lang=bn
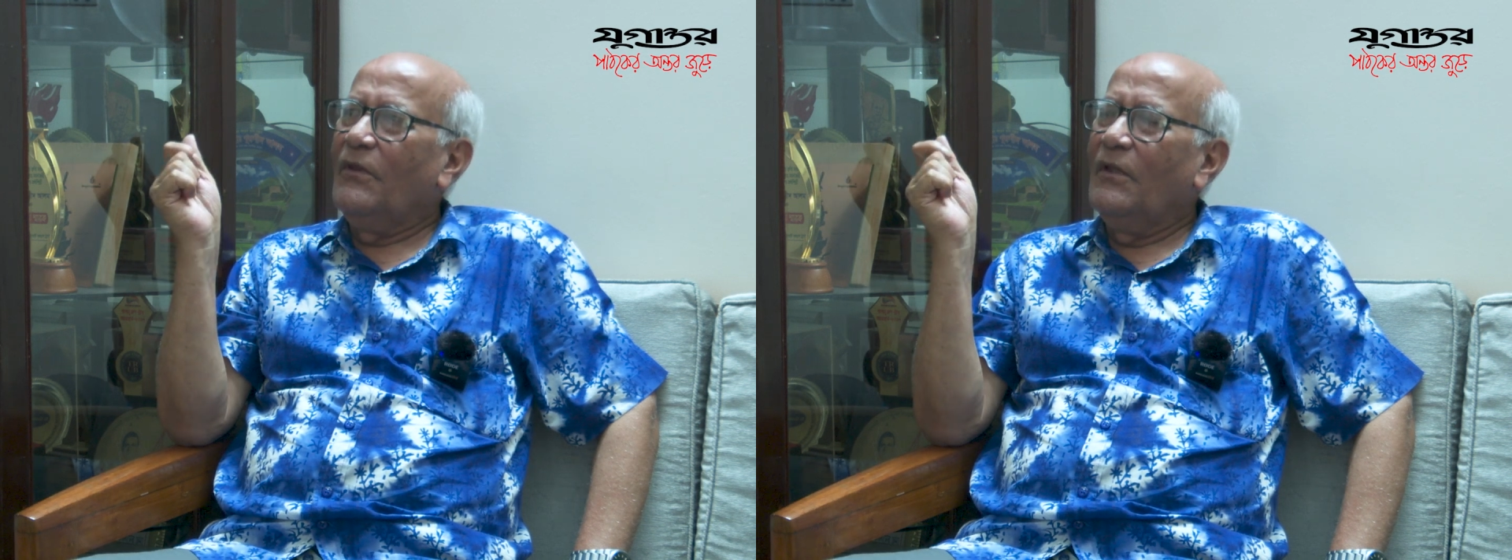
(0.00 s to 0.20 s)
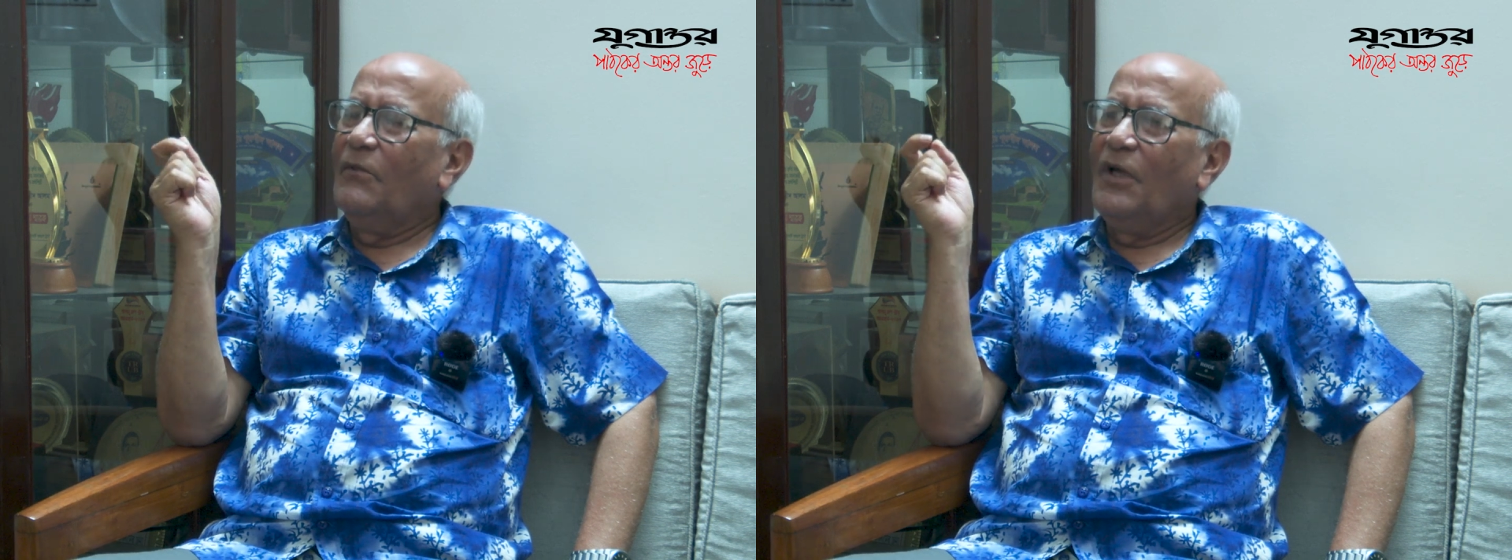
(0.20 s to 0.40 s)

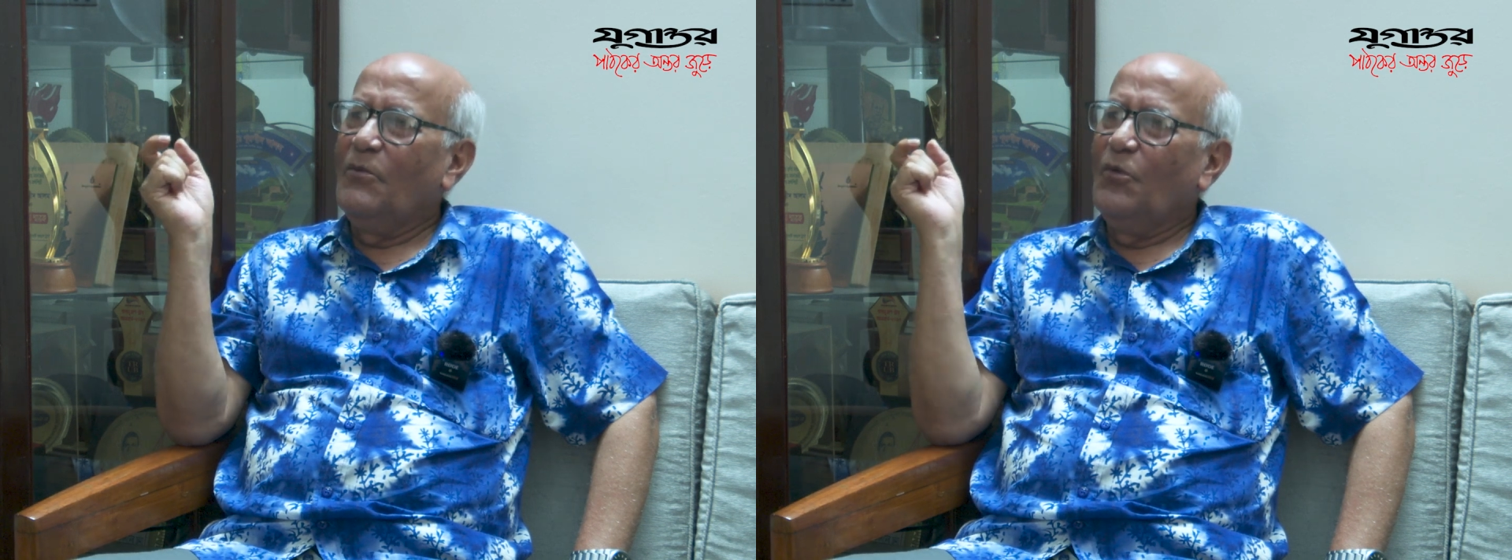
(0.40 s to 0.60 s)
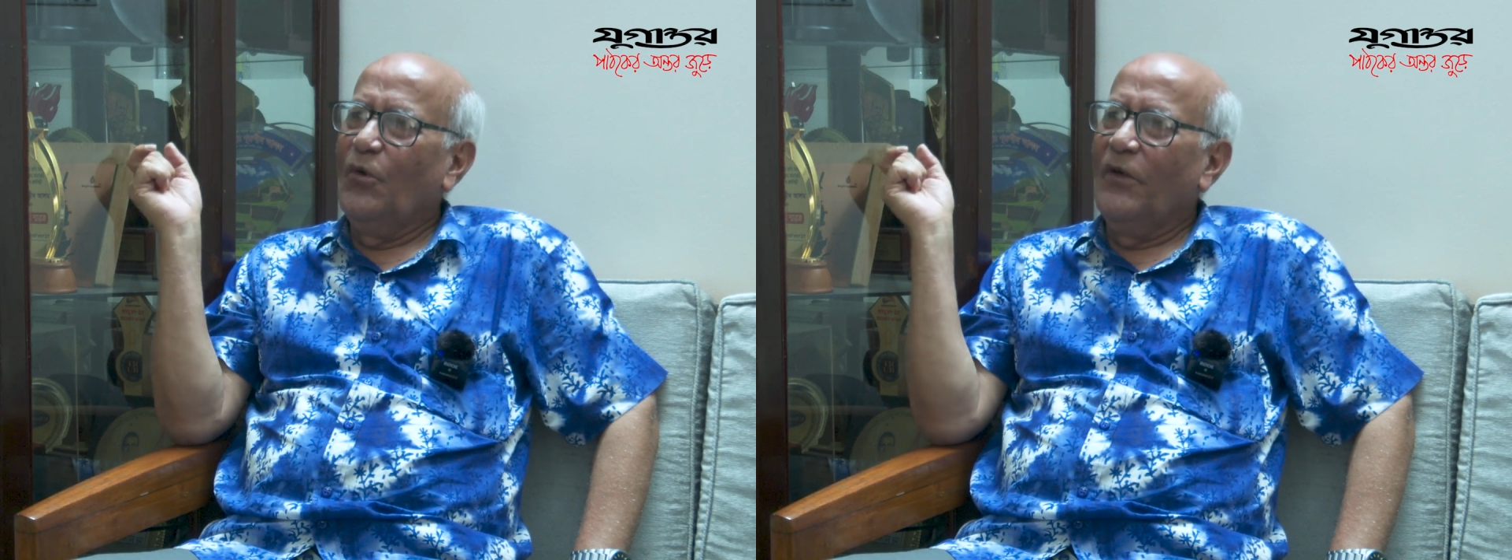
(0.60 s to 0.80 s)
যে হে ভাই
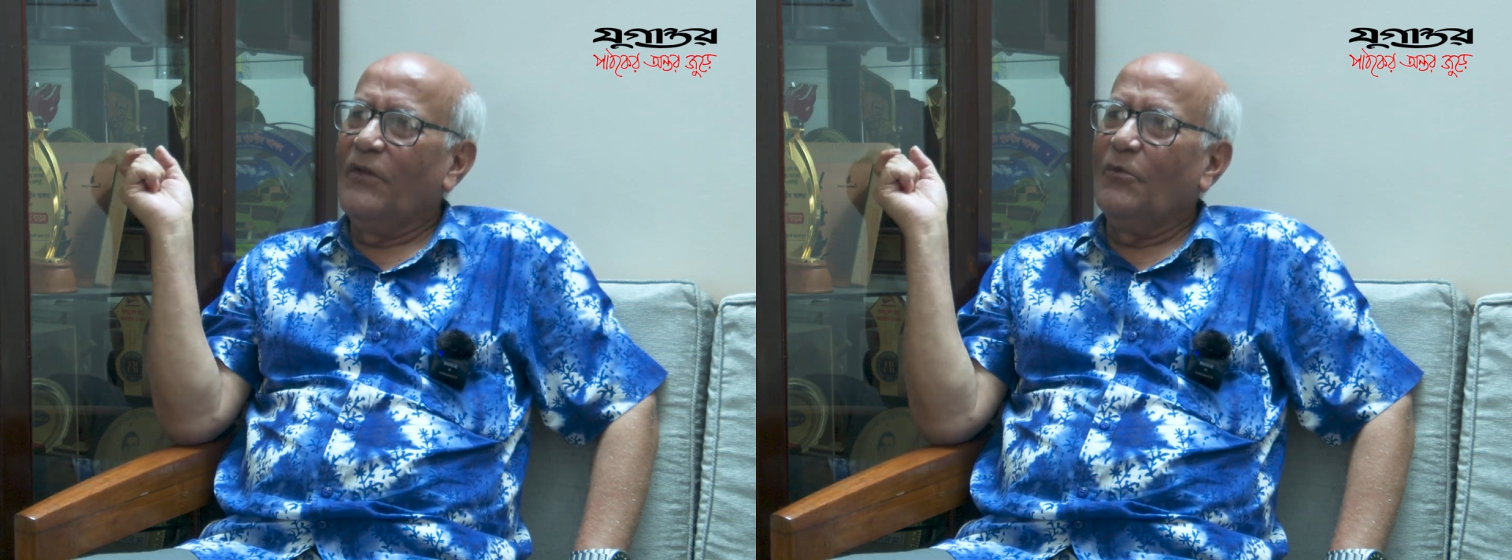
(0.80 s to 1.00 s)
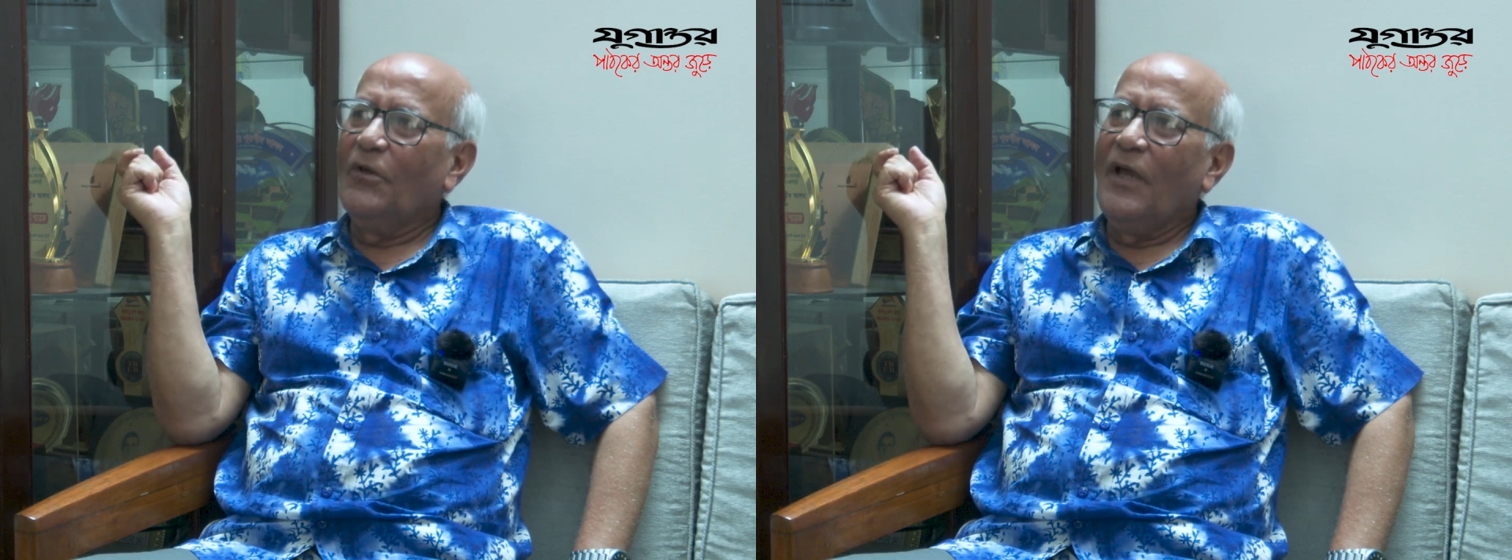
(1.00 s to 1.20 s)
ভুল হয়ে
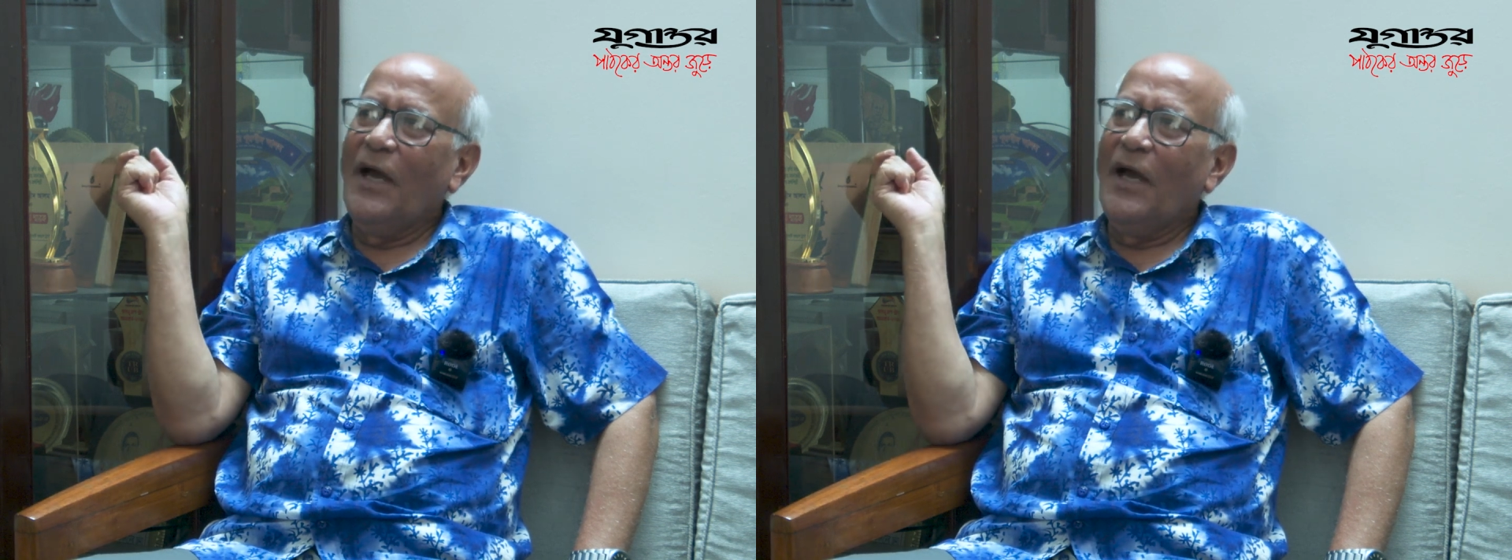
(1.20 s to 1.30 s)
গেছে আমি